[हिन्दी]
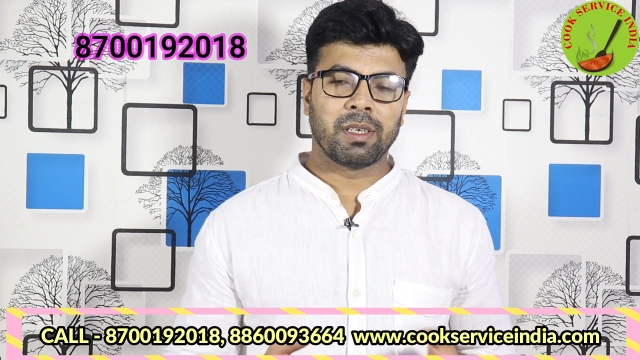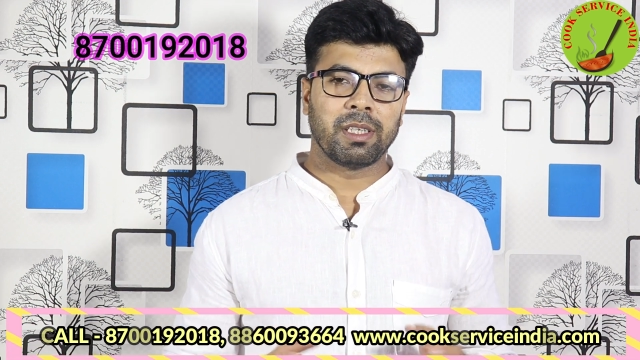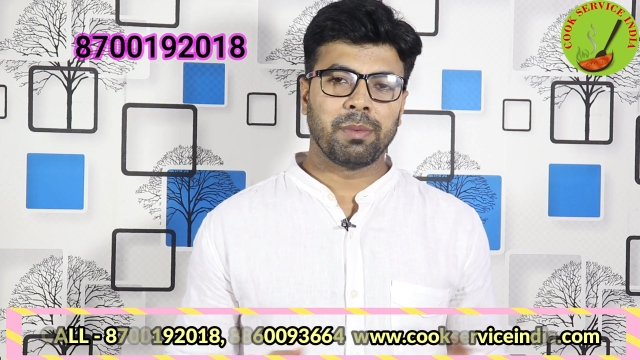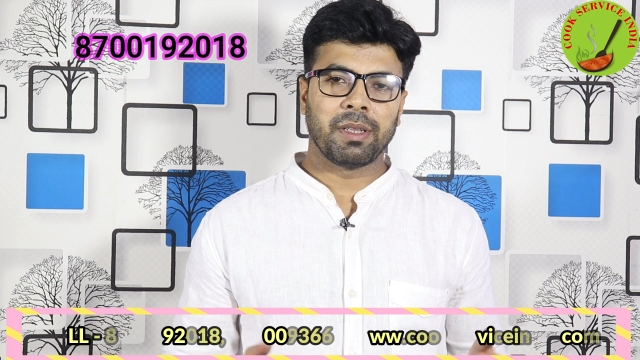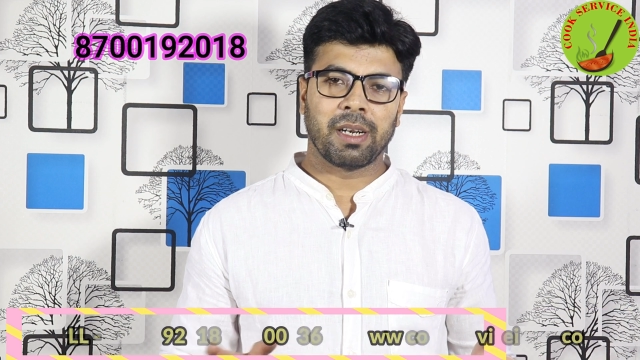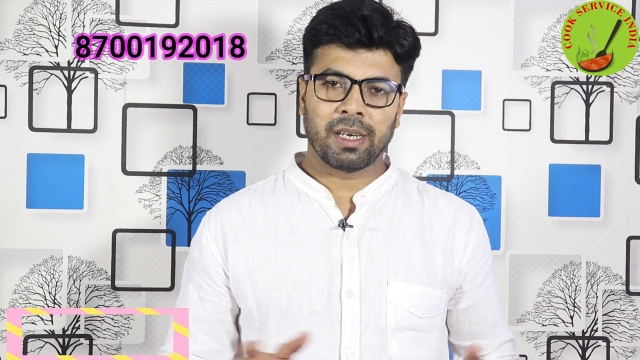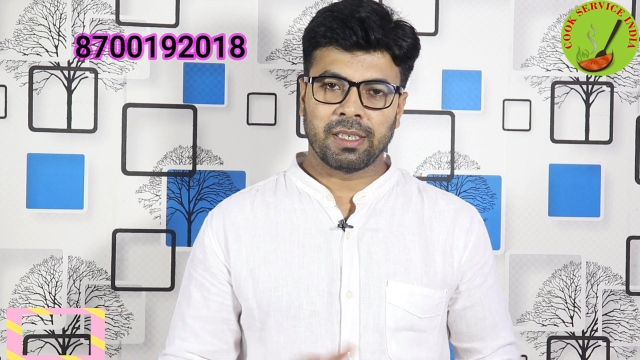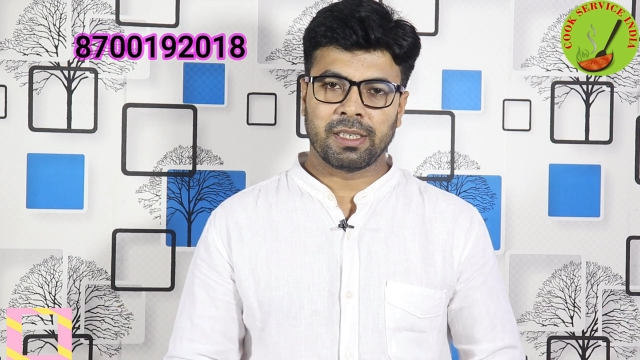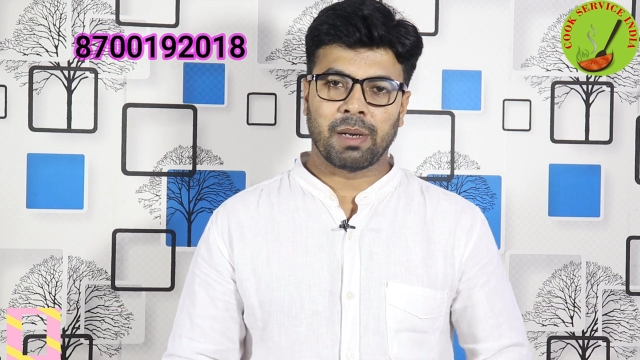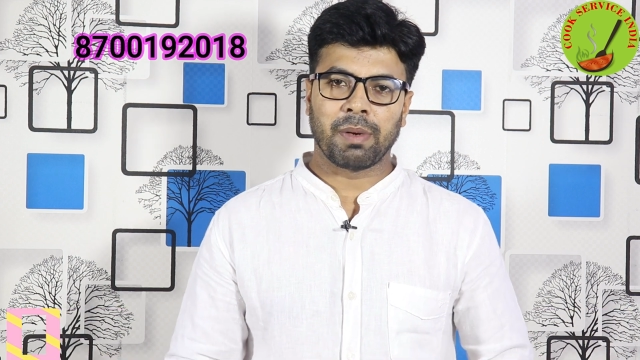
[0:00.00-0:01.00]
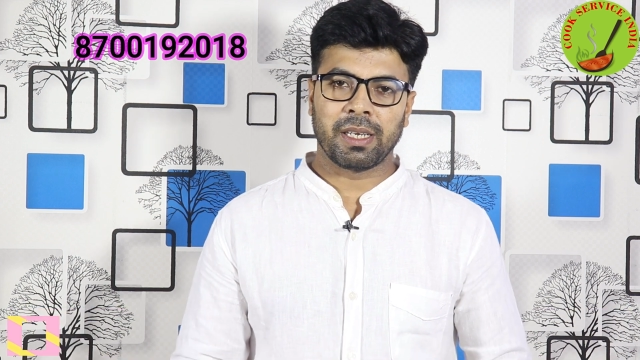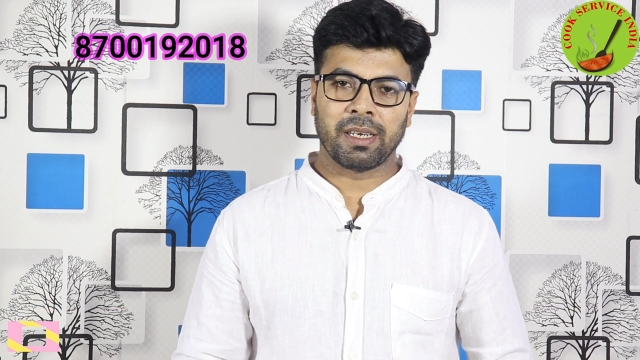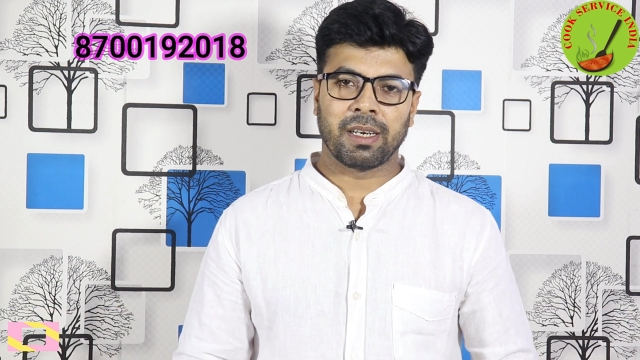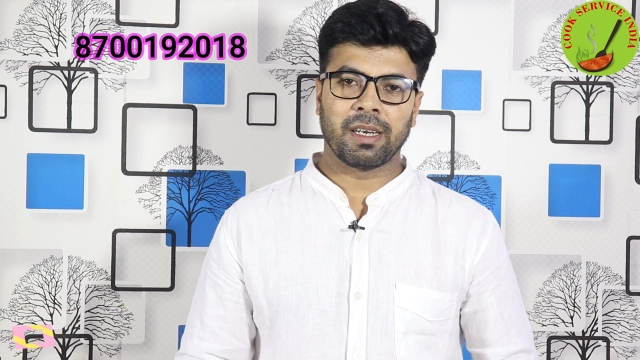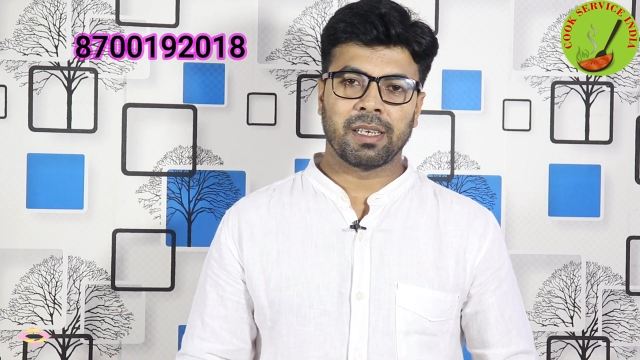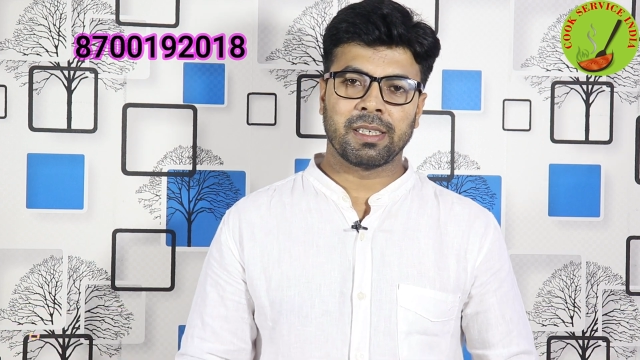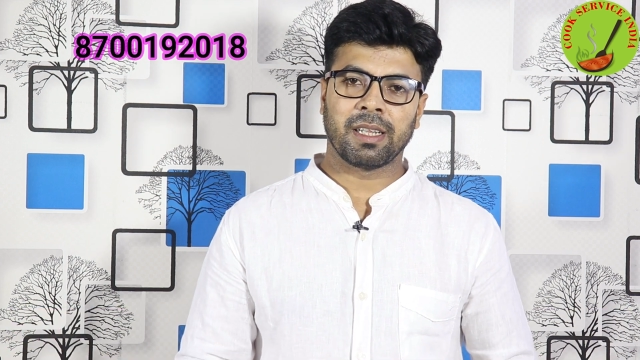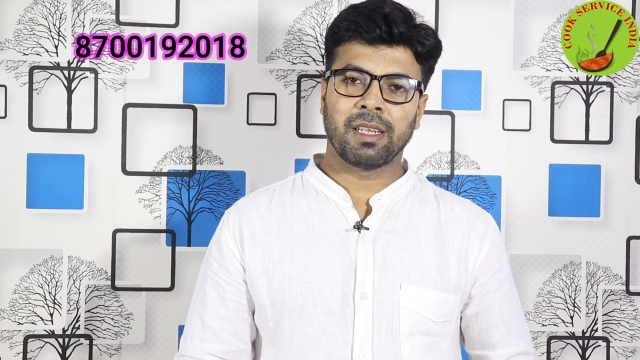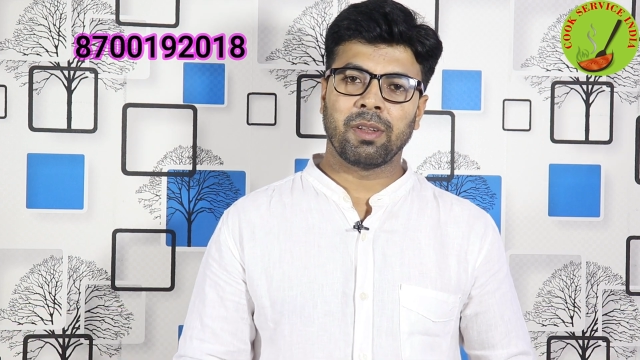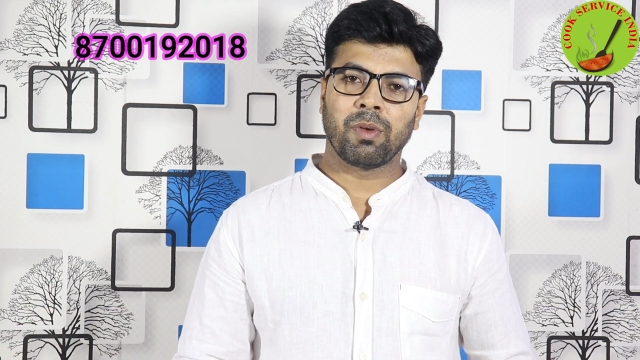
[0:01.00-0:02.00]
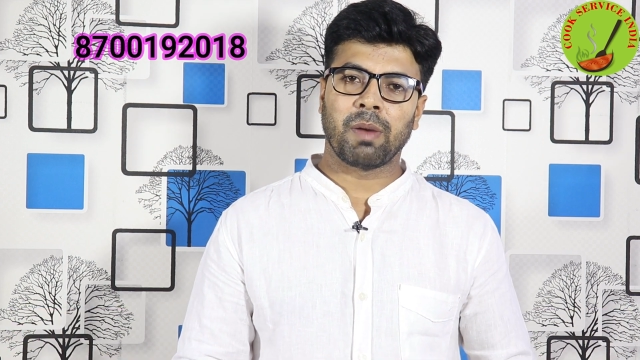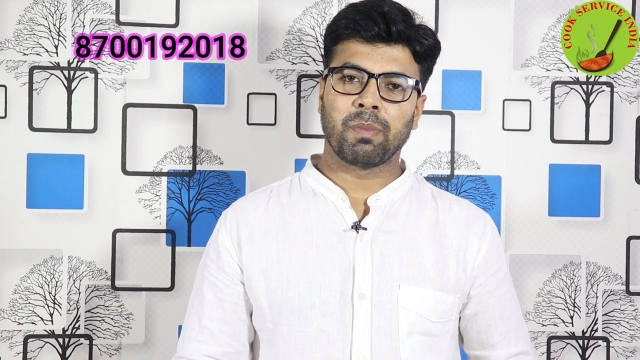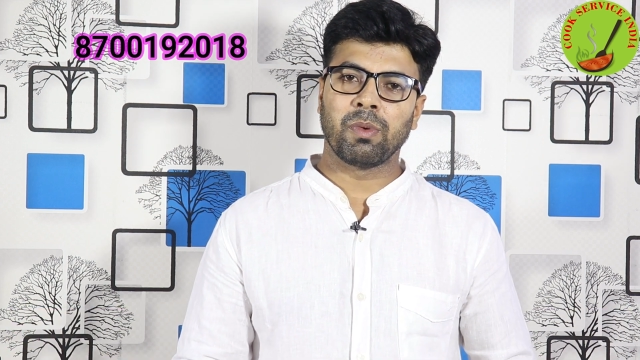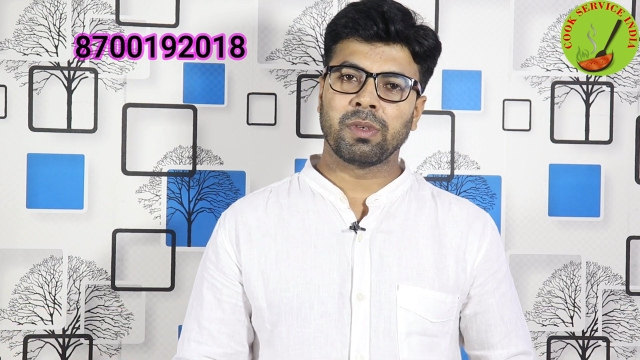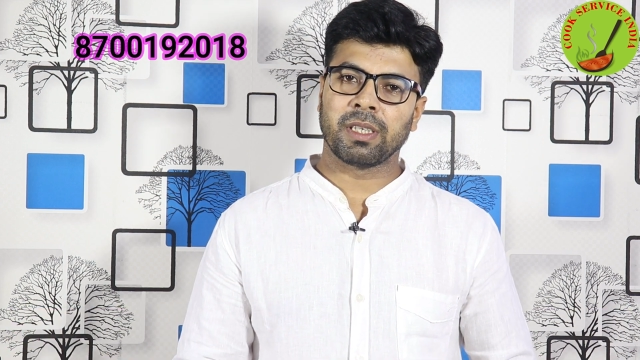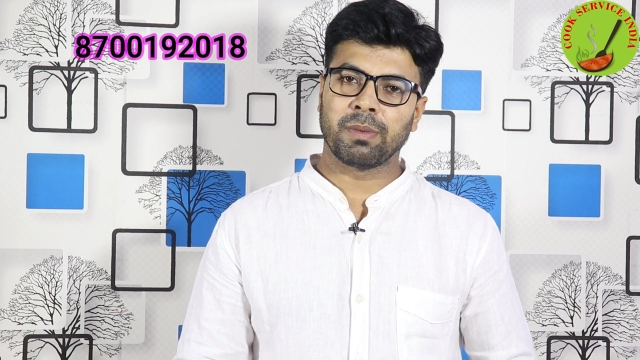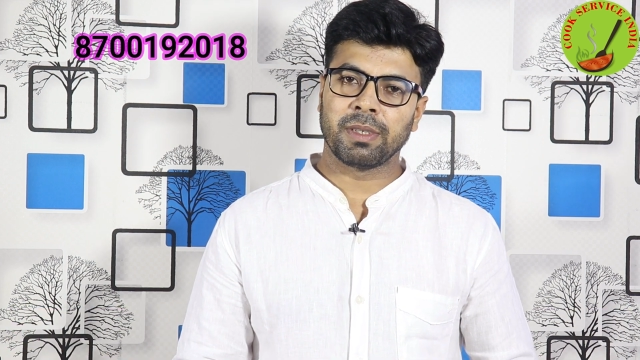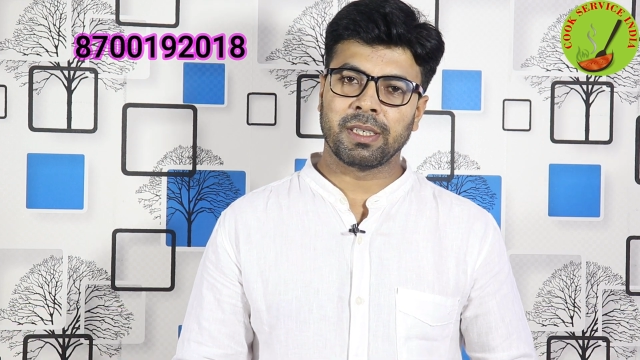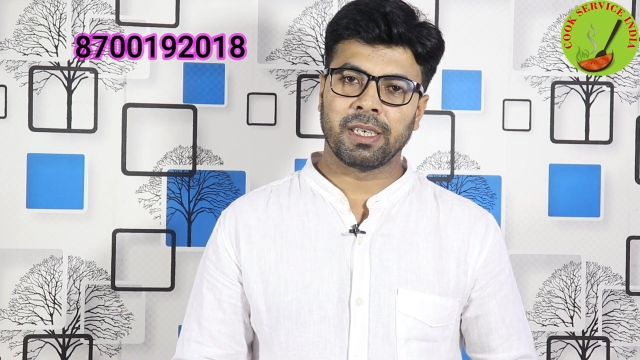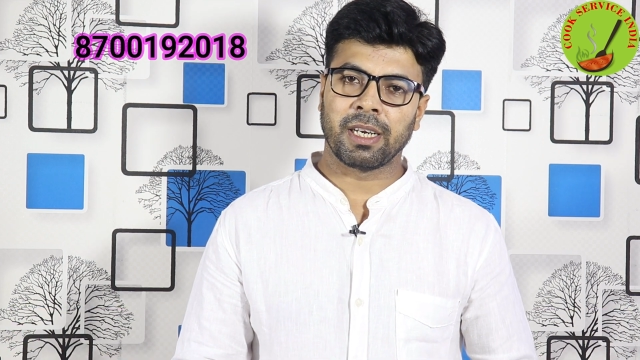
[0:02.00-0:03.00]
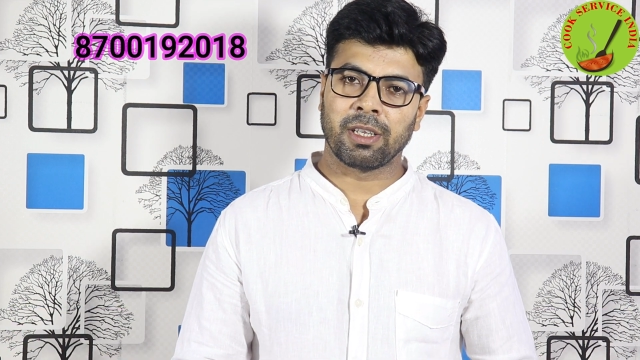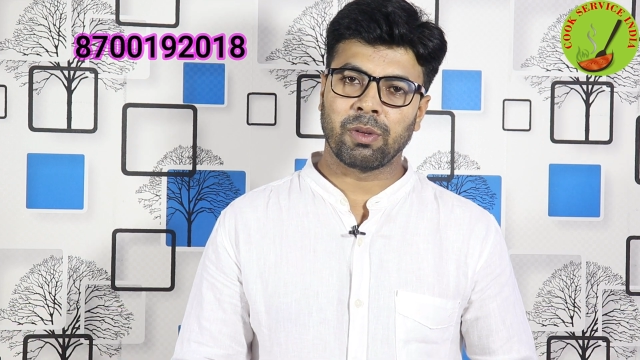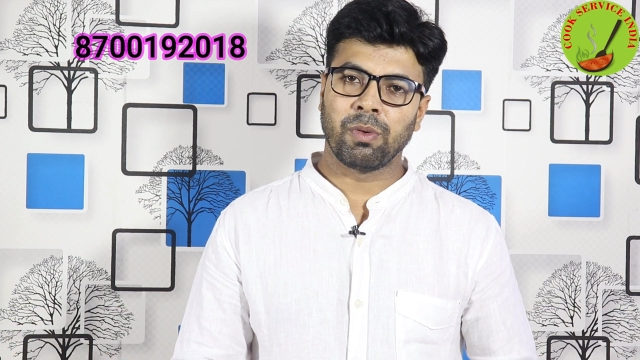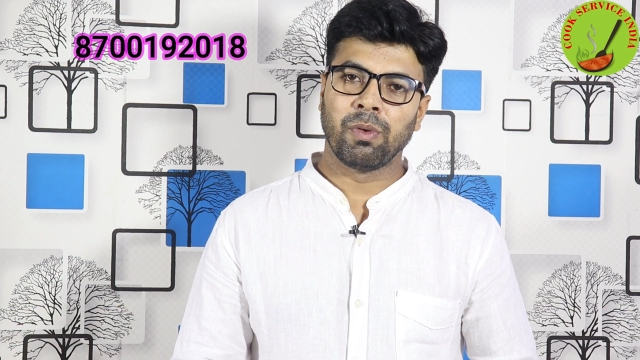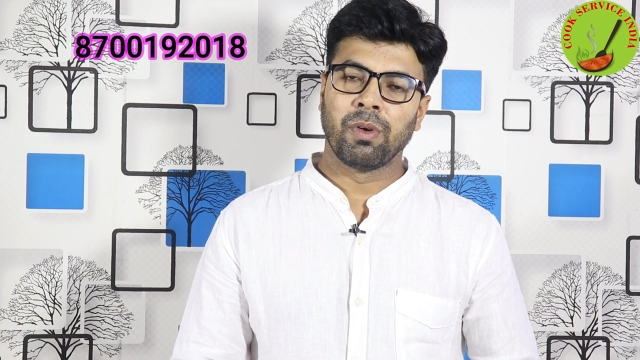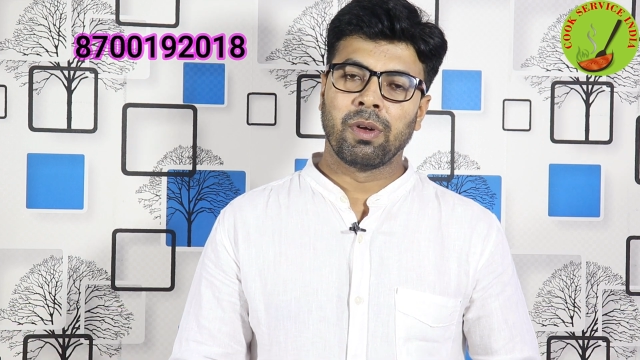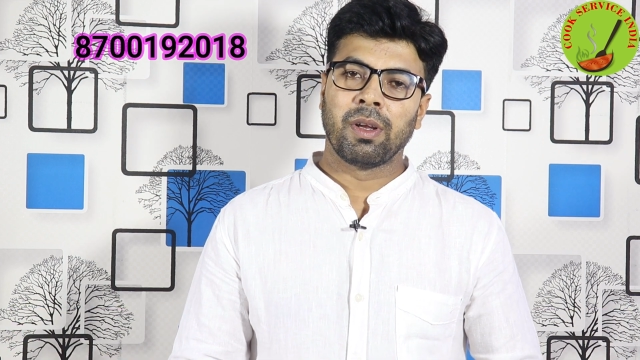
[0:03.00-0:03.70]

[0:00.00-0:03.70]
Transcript: किसी भी तरह के स्टाफ हायर करना चाहते हैं तो आप कुक सर्विस इंडिया के थ्रू